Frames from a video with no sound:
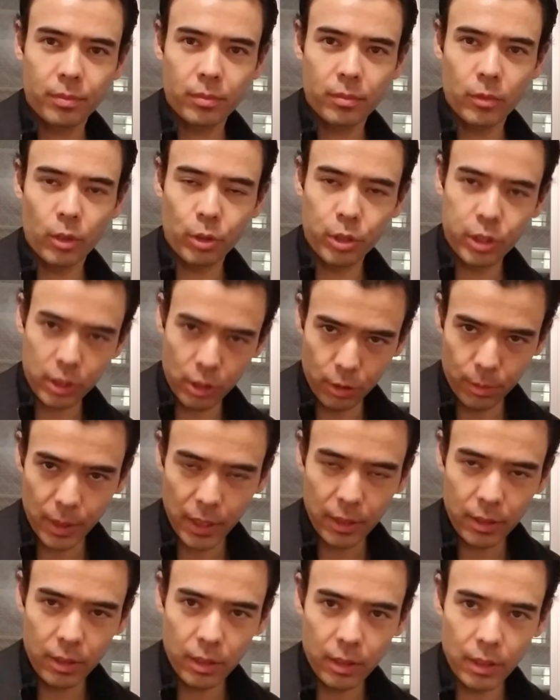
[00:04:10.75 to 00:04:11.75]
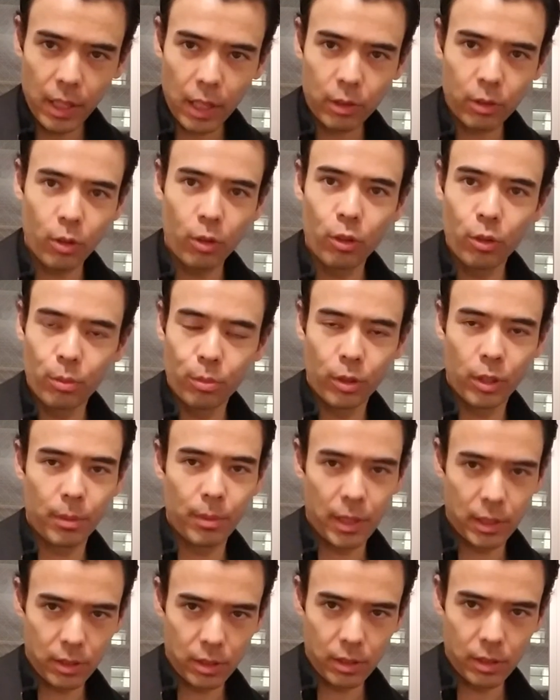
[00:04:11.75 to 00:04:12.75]
の仕組みだと思い
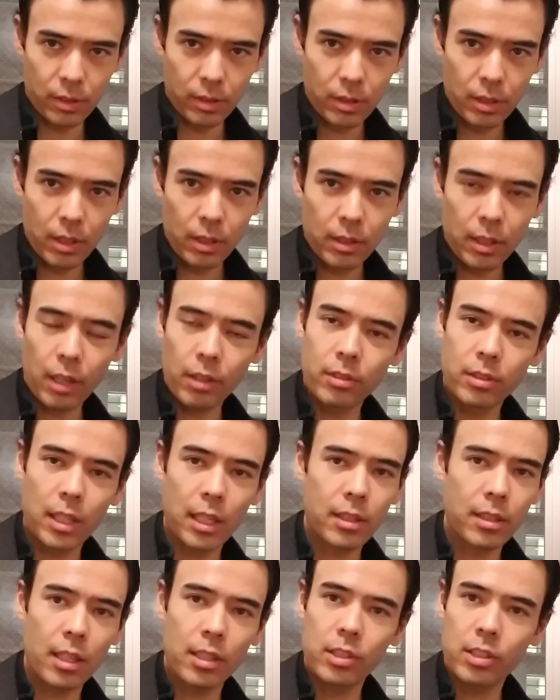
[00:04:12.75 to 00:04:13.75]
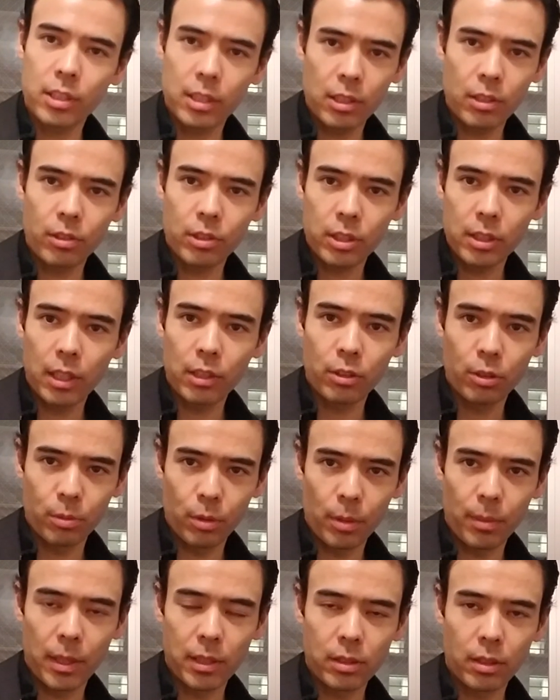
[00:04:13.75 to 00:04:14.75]
ます。なので絶対信用しないと思い
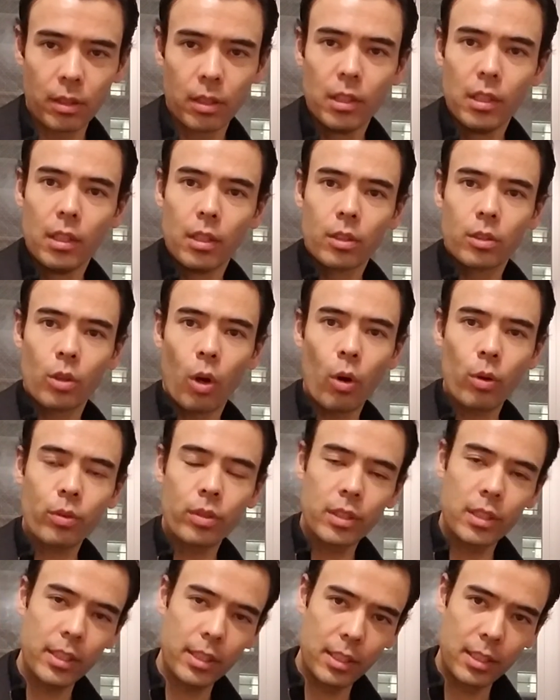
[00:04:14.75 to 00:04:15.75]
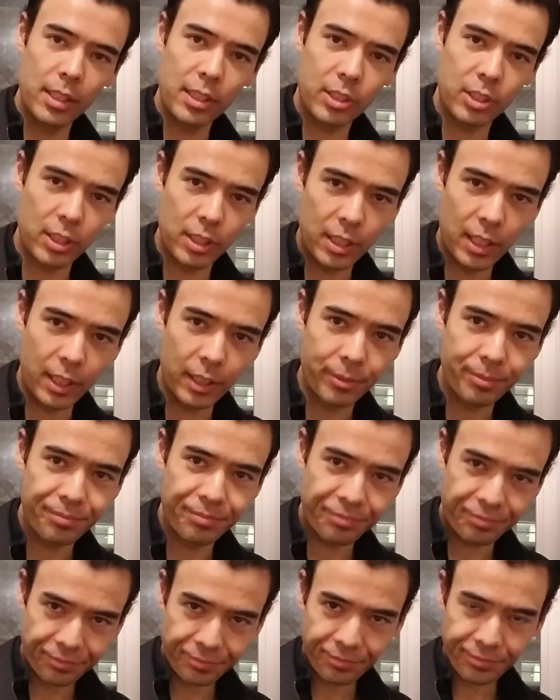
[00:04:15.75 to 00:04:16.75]
ます。特に日銀。
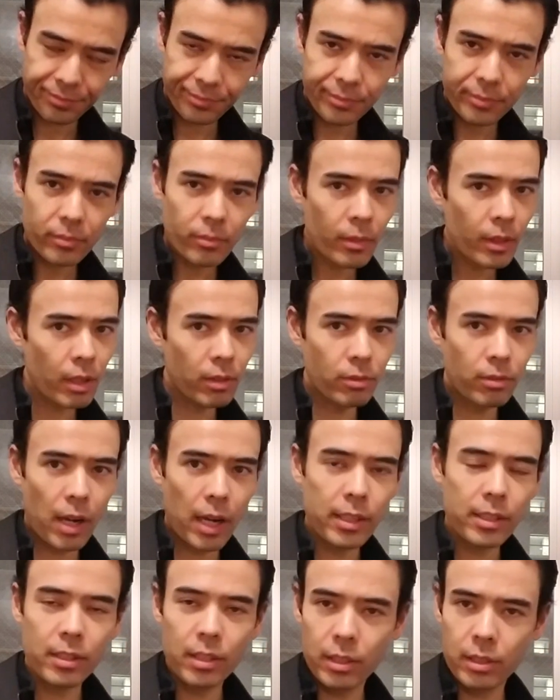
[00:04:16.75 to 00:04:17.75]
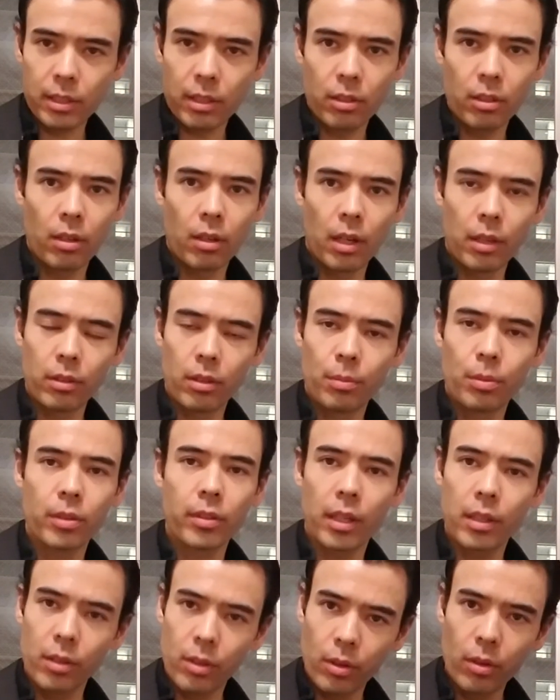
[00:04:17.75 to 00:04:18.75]
悪いですけど、あの僕
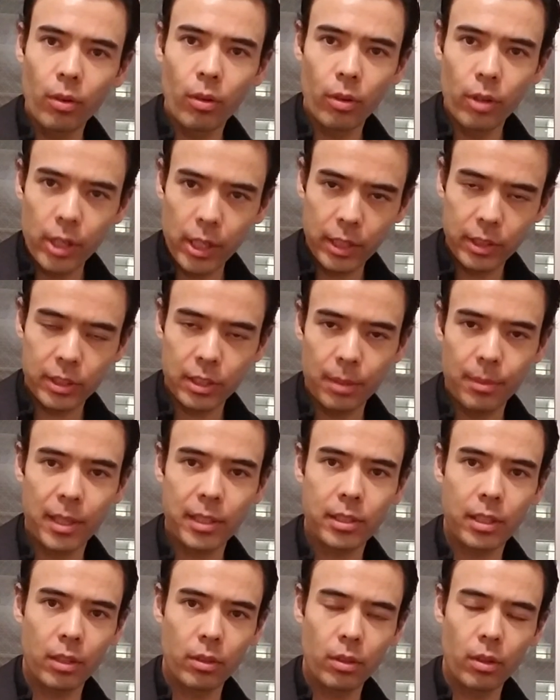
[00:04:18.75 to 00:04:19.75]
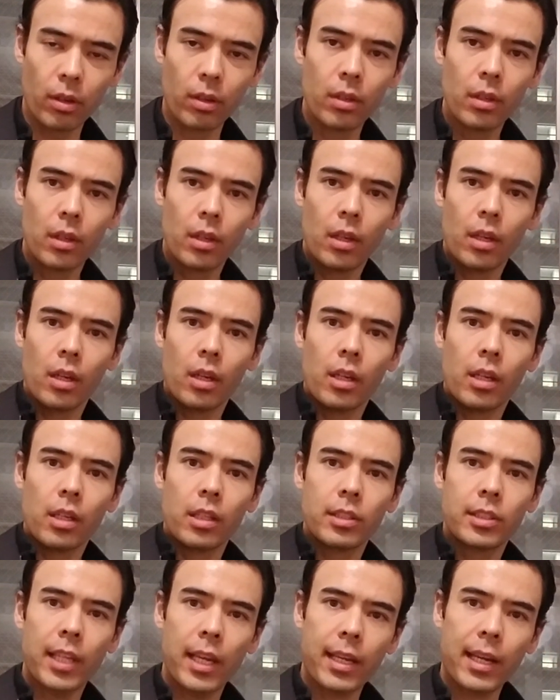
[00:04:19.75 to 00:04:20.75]
は日本を応援してますけど、
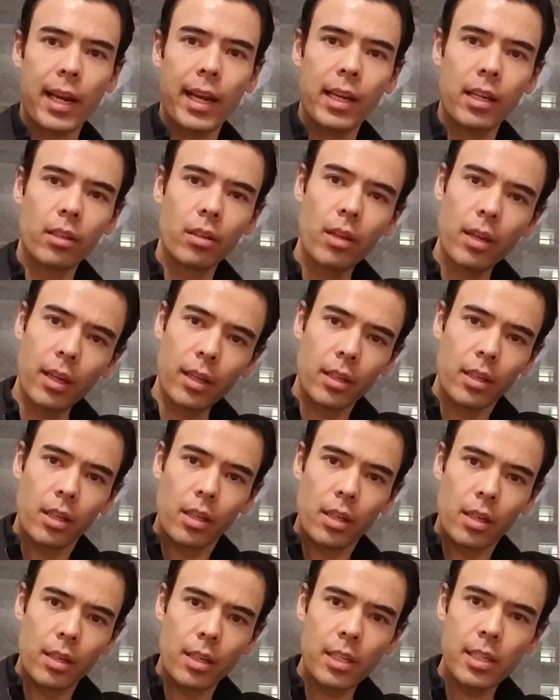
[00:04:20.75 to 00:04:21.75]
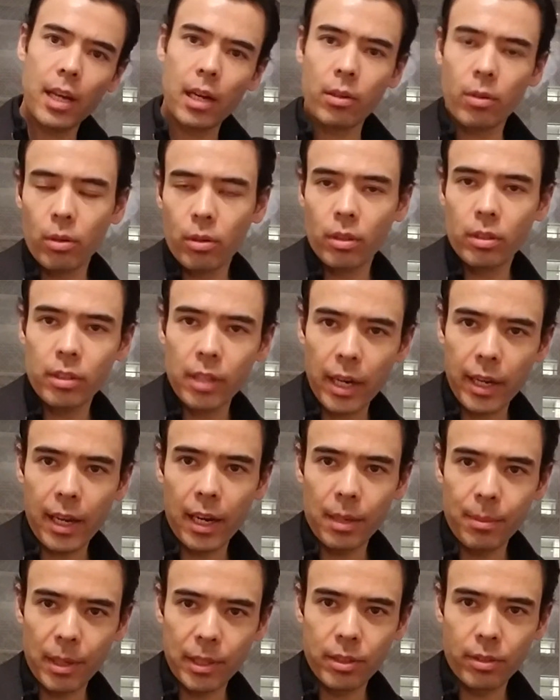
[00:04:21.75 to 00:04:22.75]
世界に、ね、にひゃっこくぐらいあり
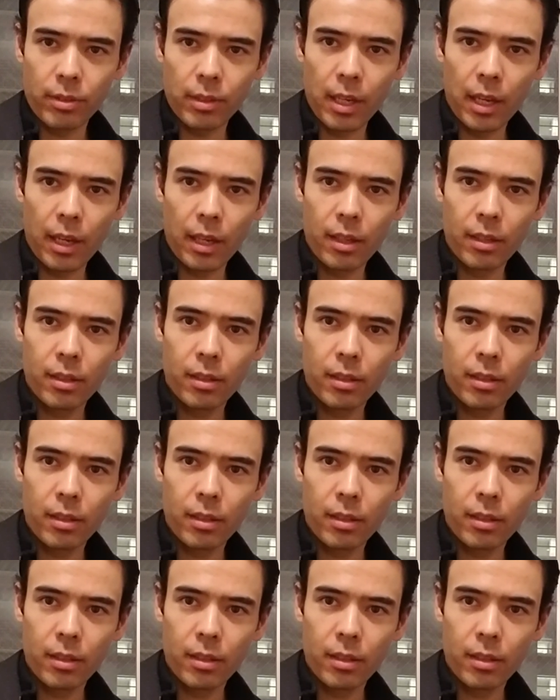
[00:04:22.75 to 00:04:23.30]
ますよね。